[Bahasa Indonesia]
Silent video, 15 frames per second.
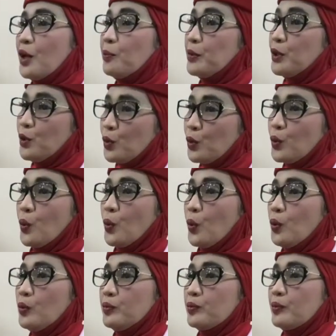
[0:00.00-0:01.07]
Menurut
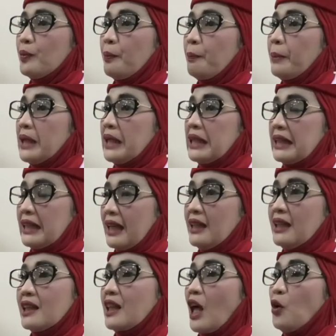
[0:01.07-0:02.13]
Gold,
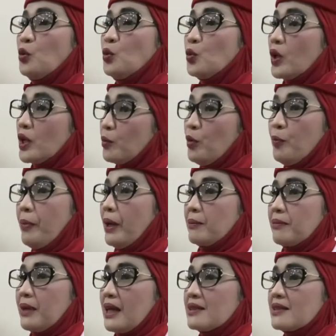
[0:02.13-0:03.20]
penelitian di tahun
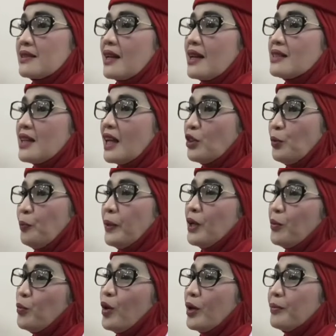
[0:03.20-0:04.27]
2014 salah satu
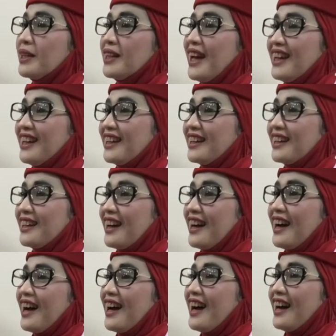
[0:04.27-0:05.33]
penemuan menarik
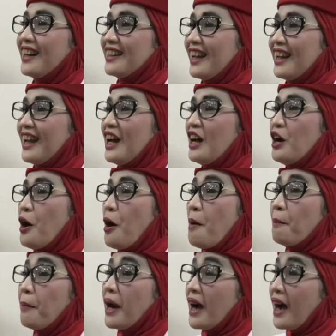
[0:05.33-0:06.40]
adalah
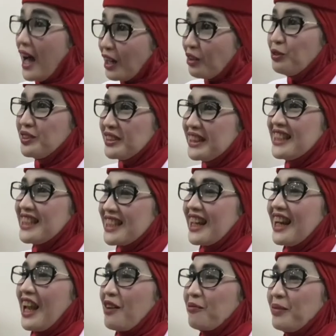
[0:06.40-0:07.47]
pengaruh jenis
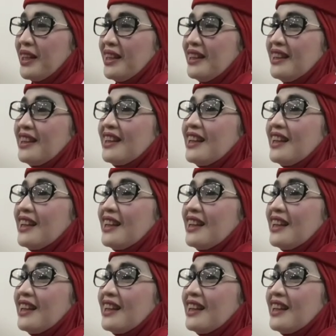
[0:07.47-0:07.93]
kelamin